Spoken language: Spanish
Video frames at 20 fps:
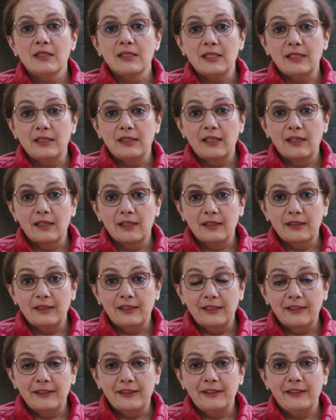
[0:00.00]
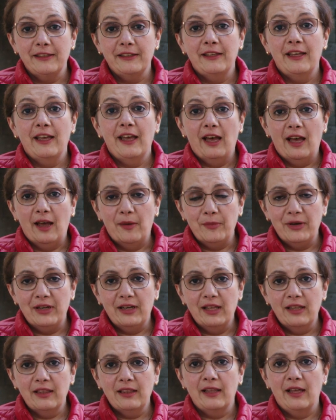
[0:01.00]
Si te retiene
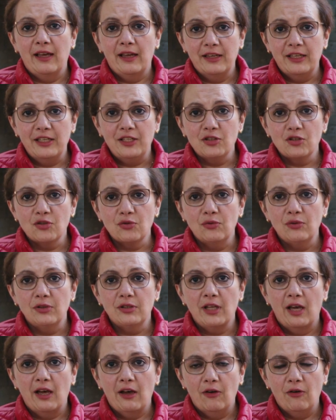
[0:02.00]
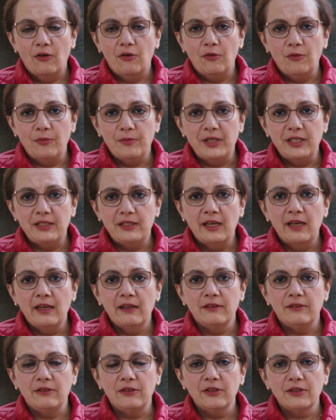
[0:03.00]
amenaza, insulta o humilla,
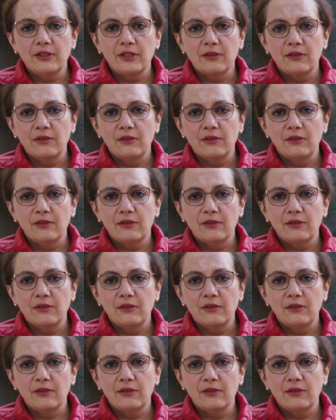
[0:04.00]
no te